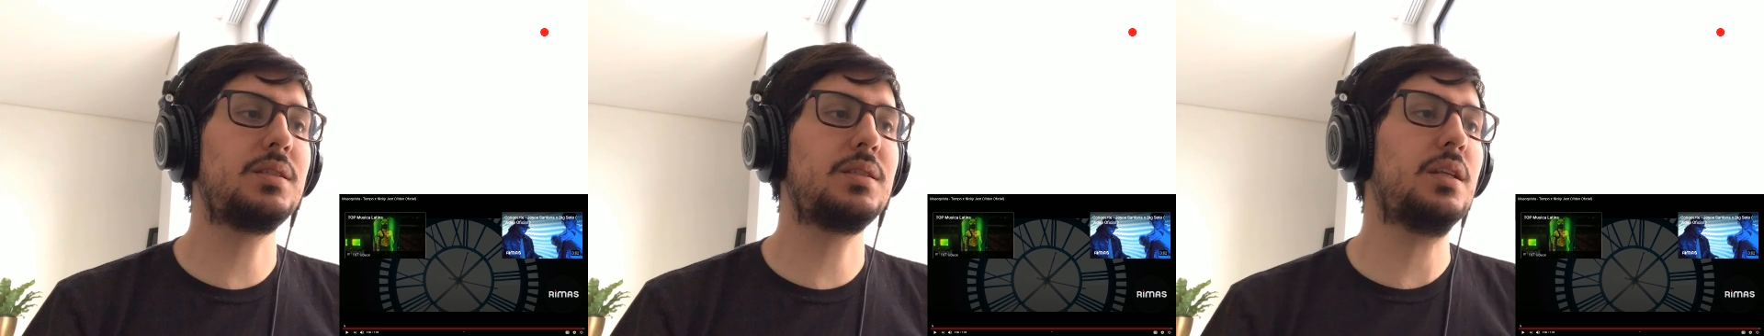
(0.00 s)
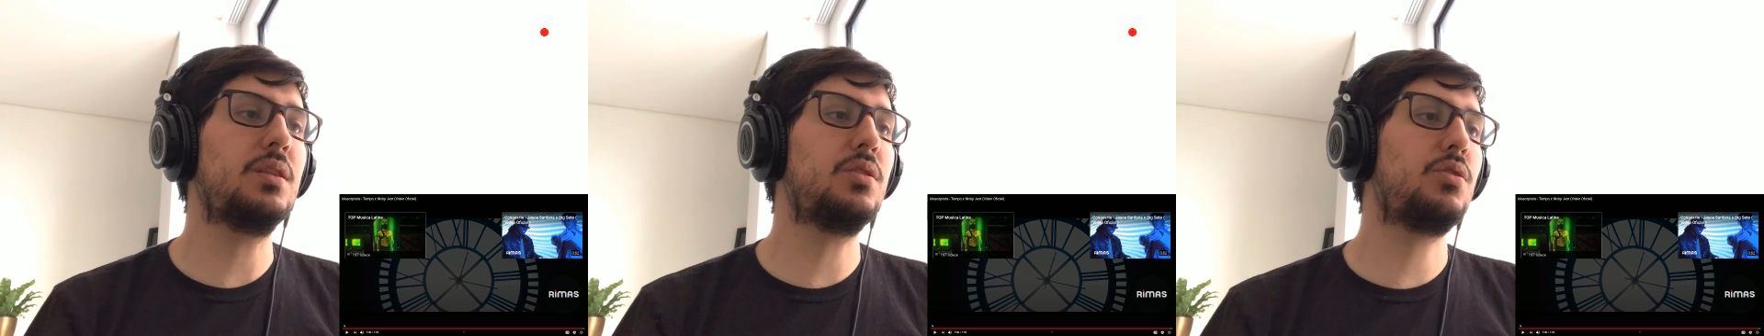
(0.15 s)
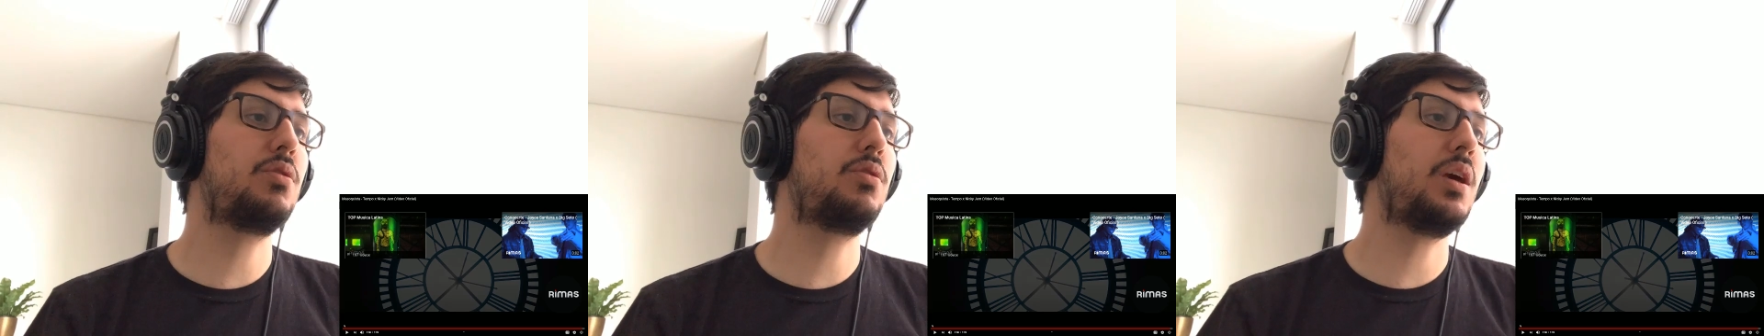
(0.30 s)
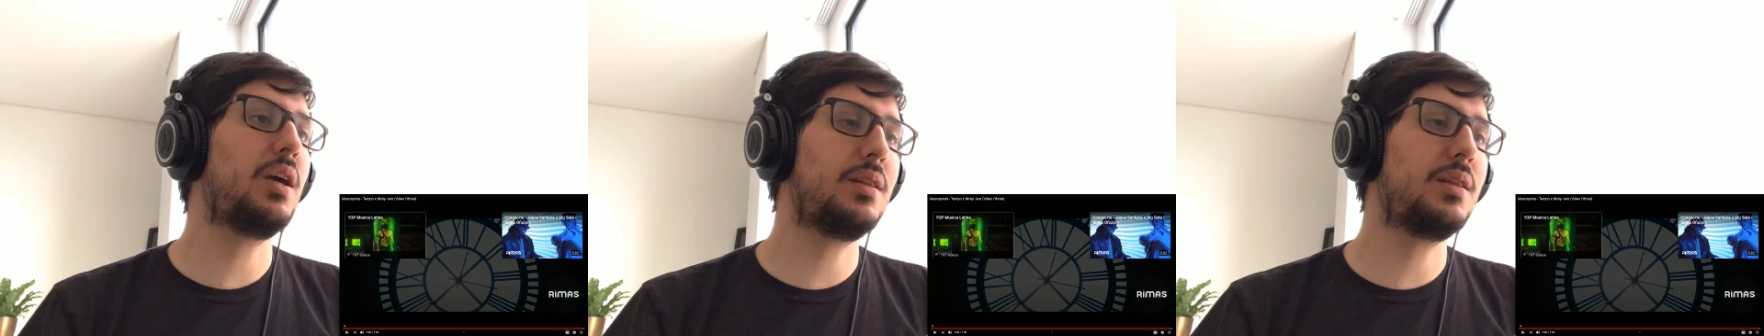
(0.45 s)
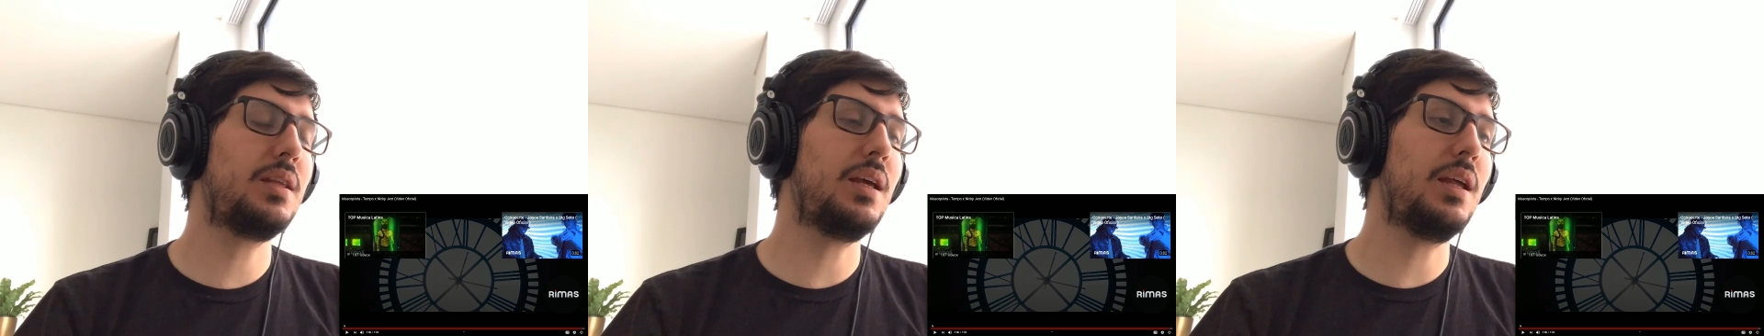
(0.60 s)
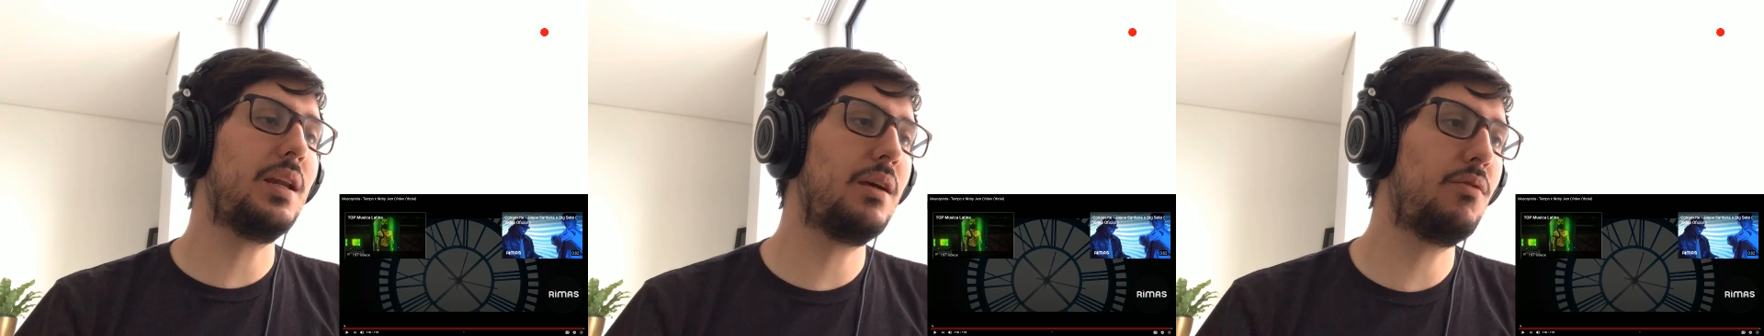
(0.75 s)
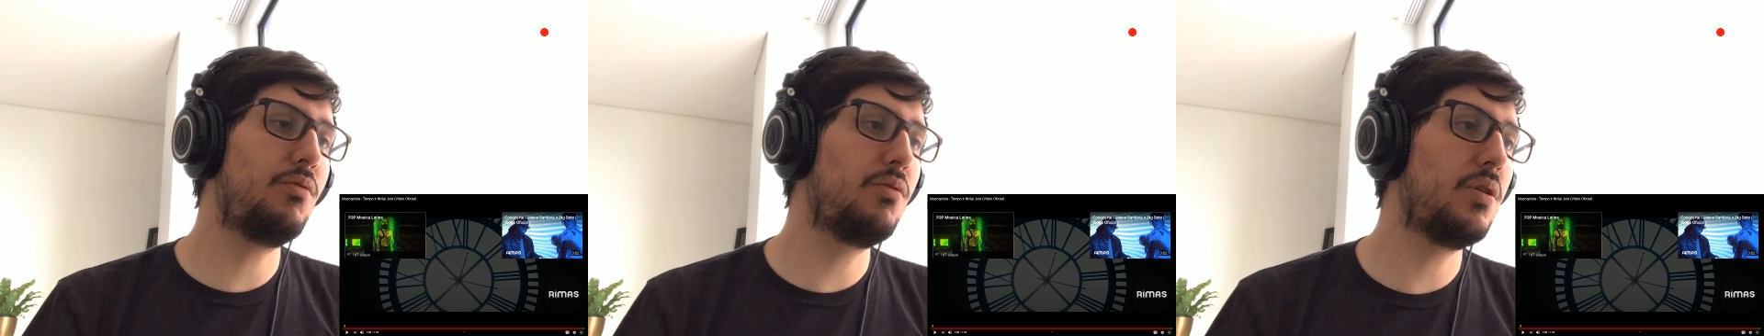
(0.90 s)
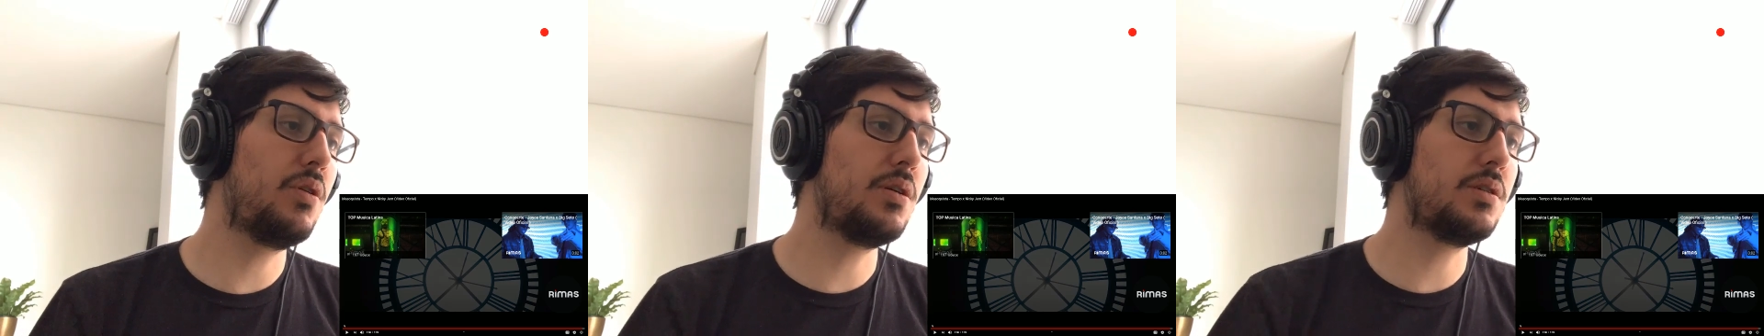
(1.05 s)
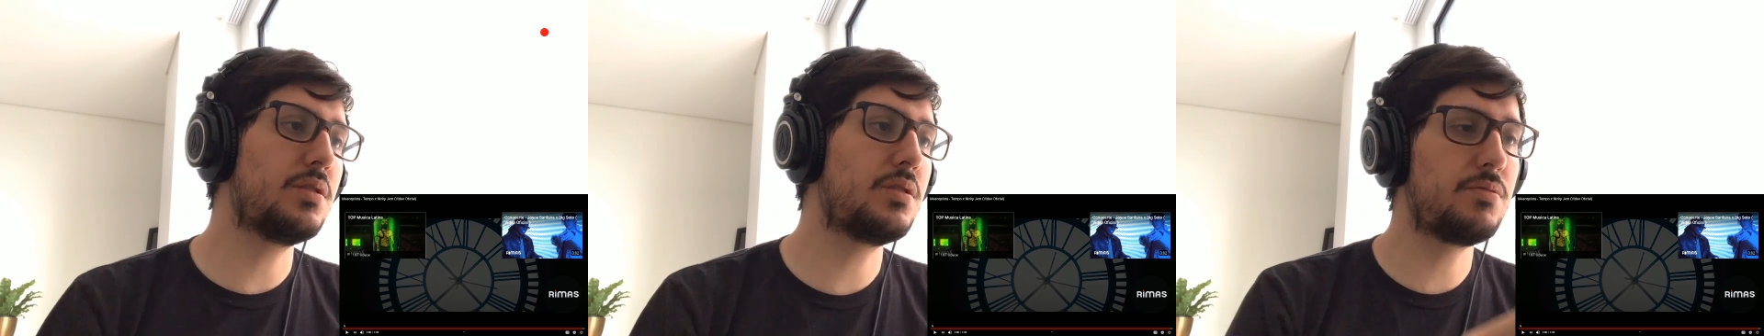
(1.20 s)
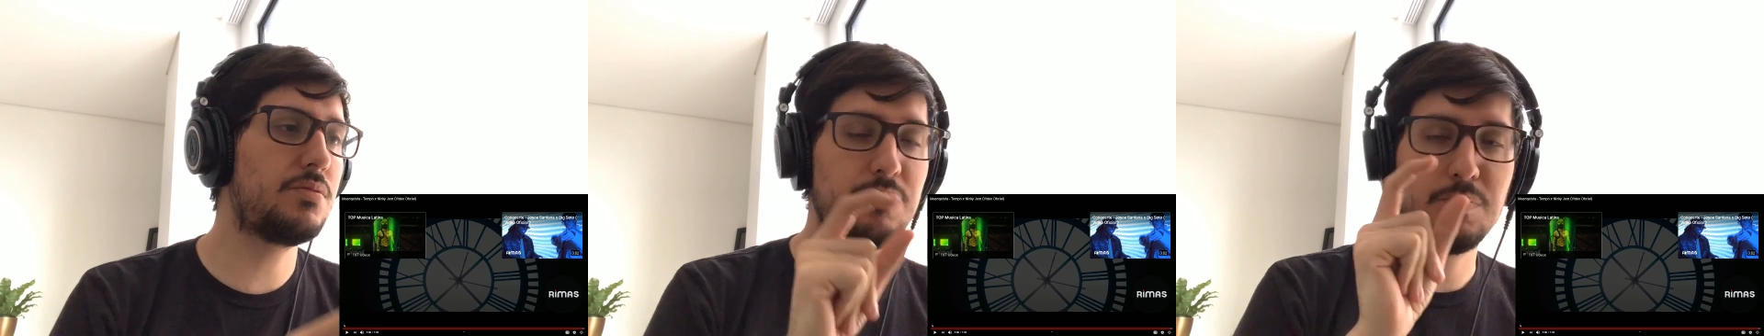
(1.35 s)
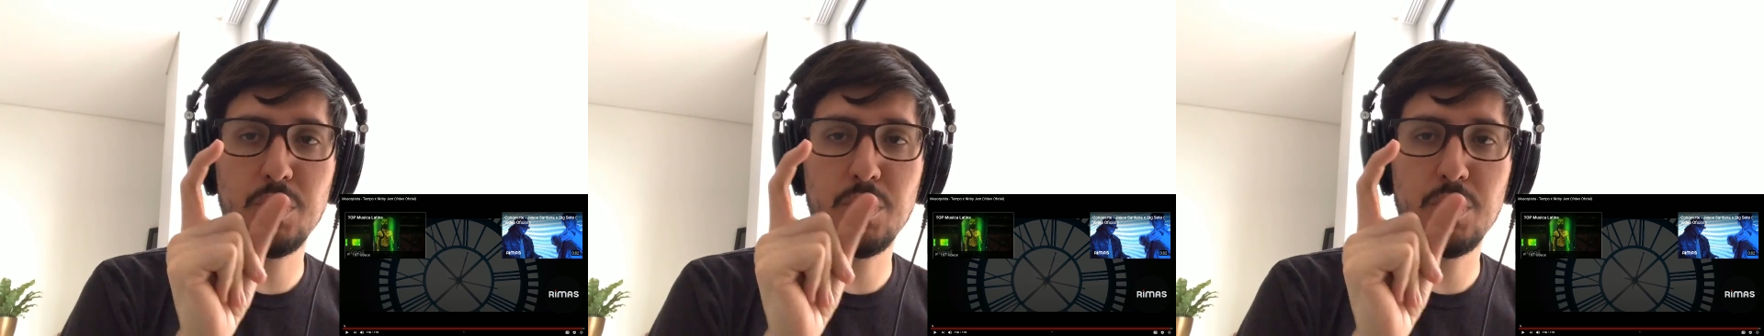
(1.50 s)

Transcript: Siento que tiene unos